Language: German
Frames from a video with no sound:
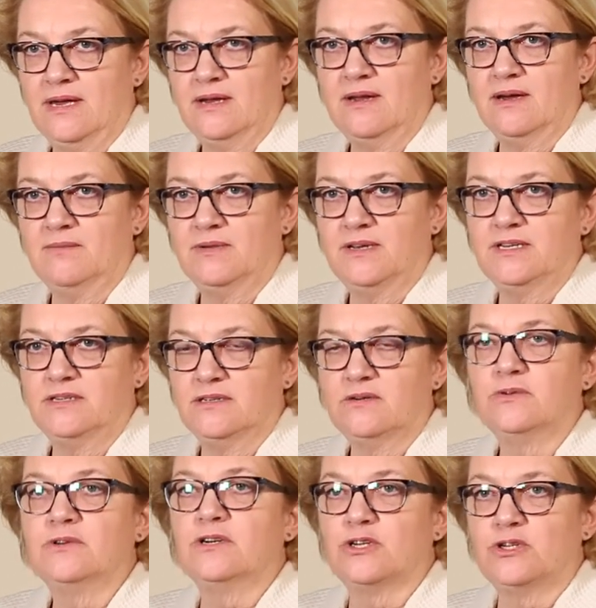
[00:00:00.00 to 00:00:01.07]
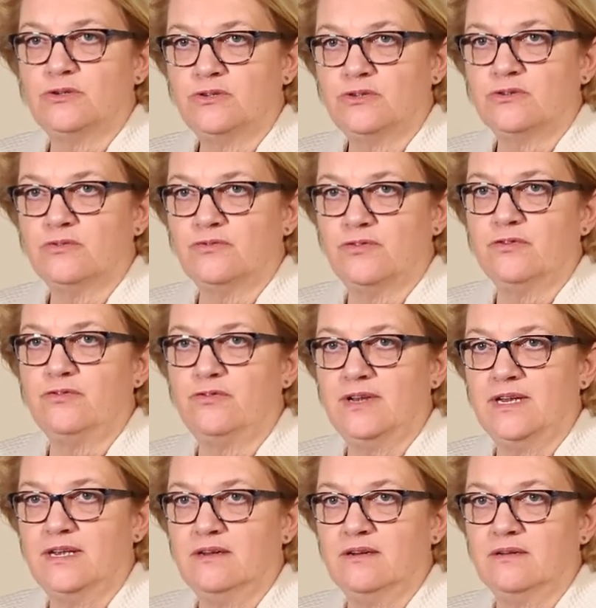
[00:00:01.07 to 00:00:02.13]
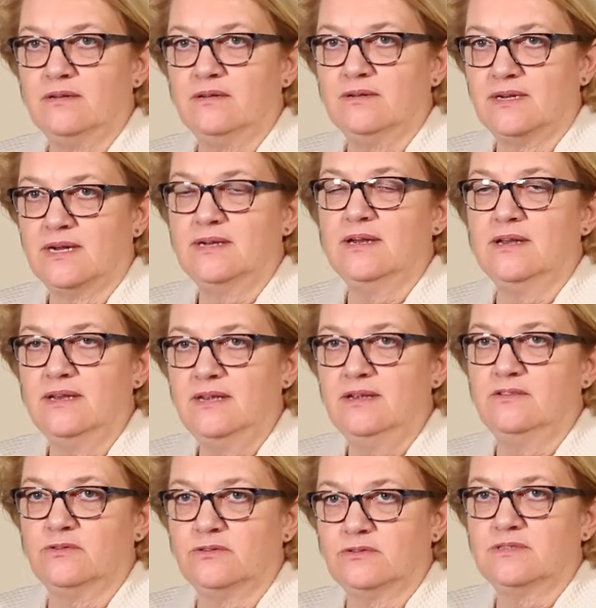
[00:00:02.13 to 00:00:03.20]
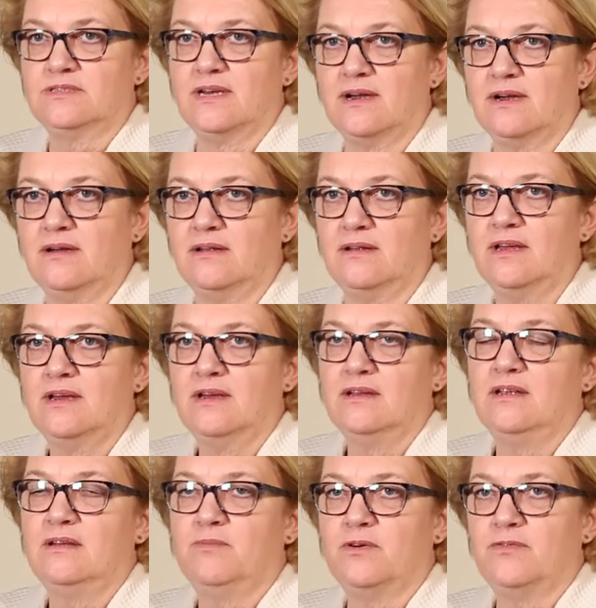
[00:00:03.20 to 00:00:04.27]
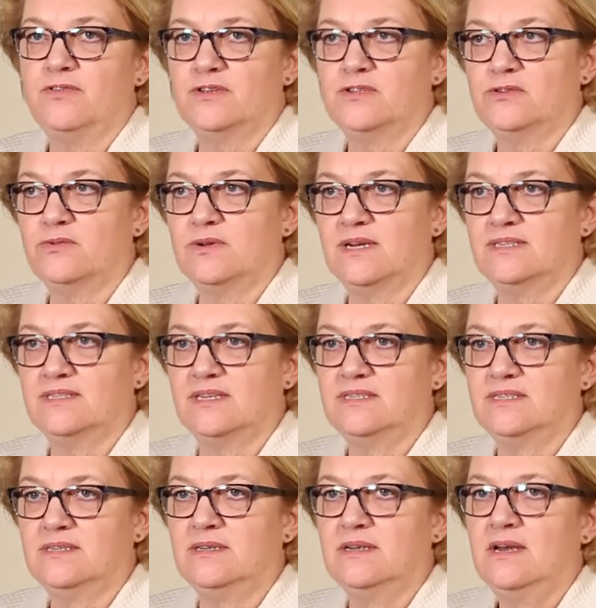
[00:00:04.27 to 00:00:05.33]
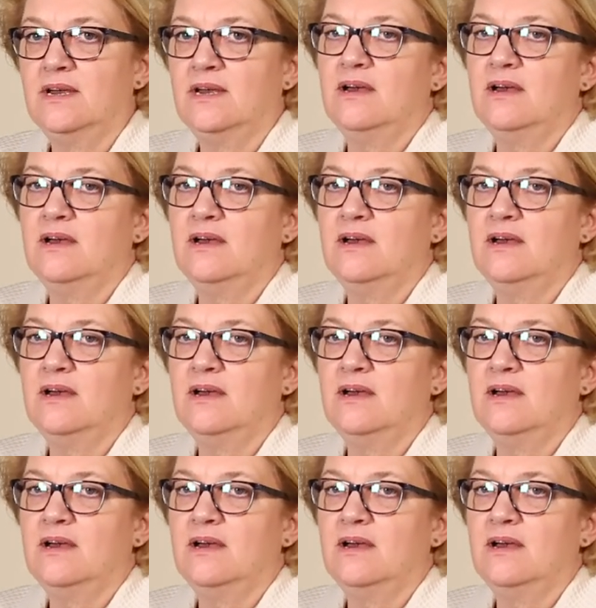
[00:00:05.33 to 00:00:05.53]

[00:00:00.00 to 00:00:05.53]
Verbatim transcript: ehrenamtliche Unterstützung von Pflege kann ja nie sozusagen die Profession ersetzen,